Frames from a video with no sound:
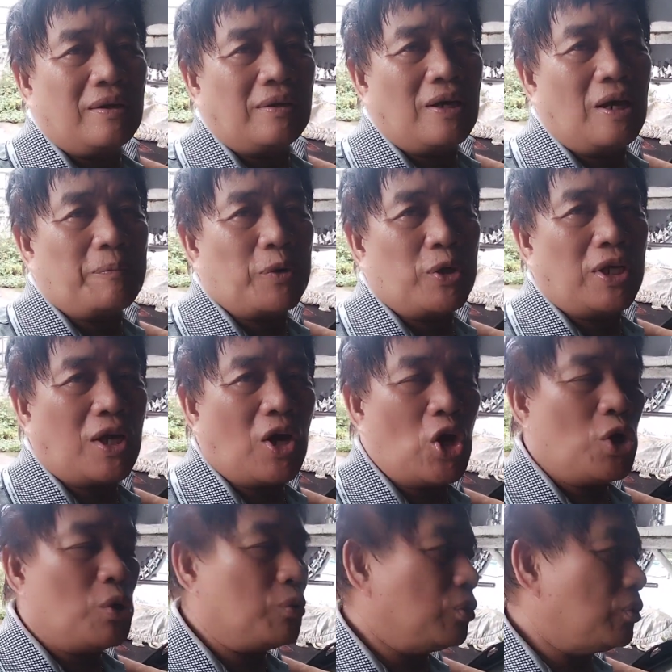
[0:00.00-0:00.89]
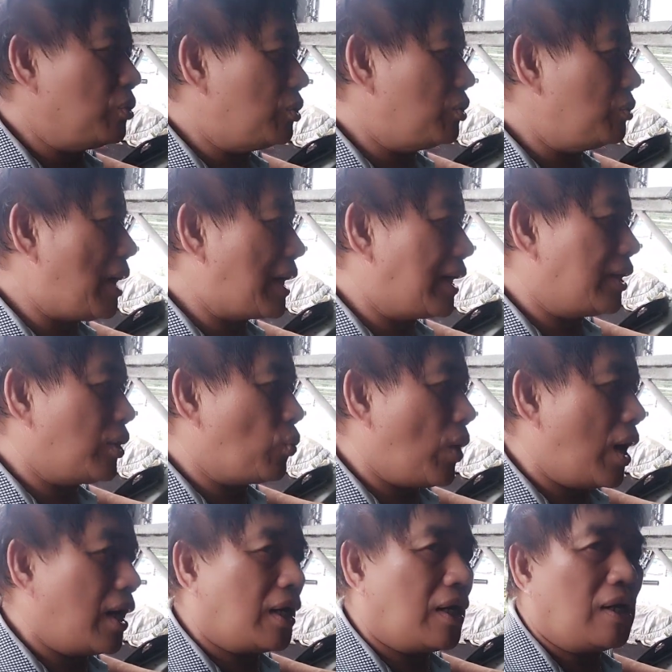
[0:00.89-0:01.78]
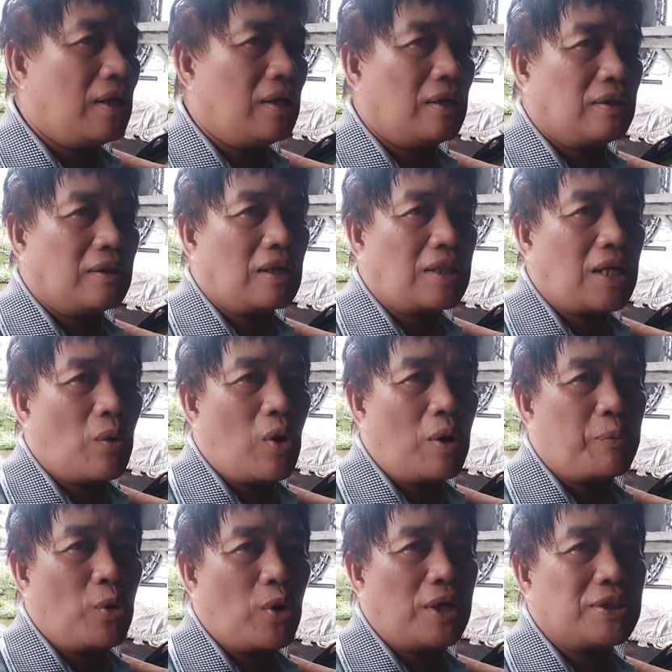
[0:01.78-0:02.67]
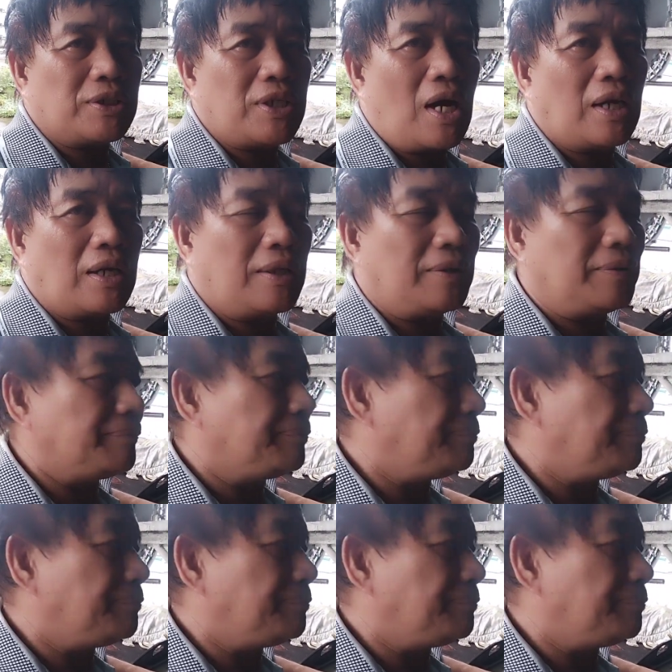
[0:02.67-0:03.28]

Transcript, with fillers: Yan, pwede kayong mag-inquire. Tatawag po kayo sa akin.